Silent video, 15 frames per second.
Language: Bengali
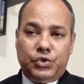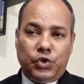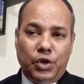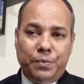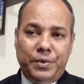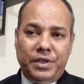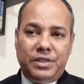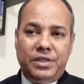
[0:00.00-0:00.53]

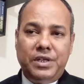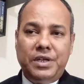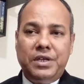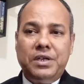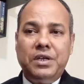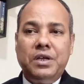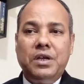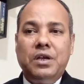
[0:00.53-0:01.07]
জোনভিত্তিক
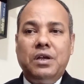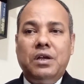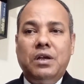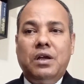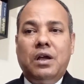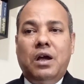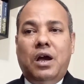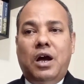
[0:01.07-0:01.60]

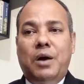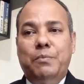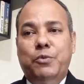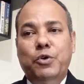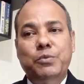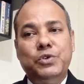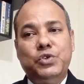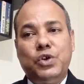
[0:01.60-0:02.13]

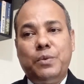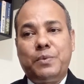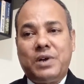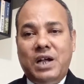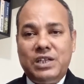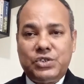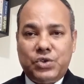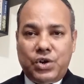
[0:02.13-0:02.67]
ভূমি জরিপ
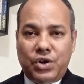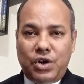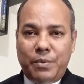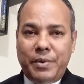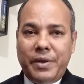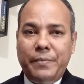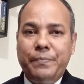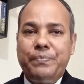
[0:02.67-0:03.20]
কাজ করা
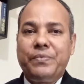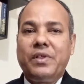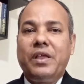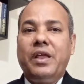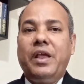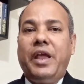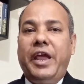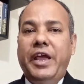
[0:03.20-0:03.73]
হবে
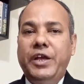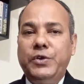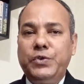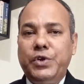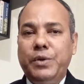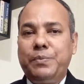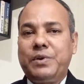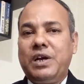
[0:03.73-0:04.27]
এই
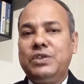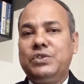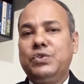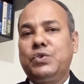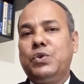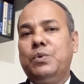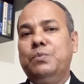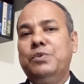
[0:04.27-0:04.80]
জরিপ
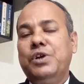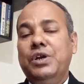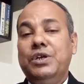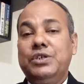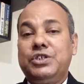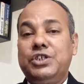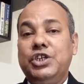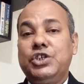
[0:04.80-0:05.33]
কার্যক্রম
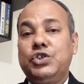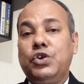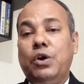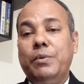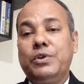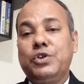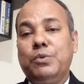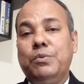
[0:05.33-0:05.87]
শেষ
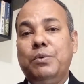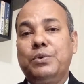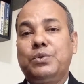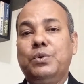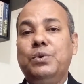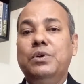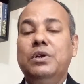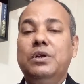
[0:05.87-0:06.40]
হবে
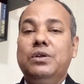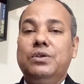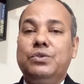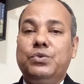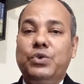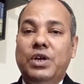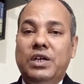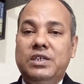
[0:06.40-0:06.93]
সম্ভবত
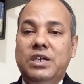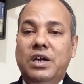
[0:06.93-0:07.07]
দুই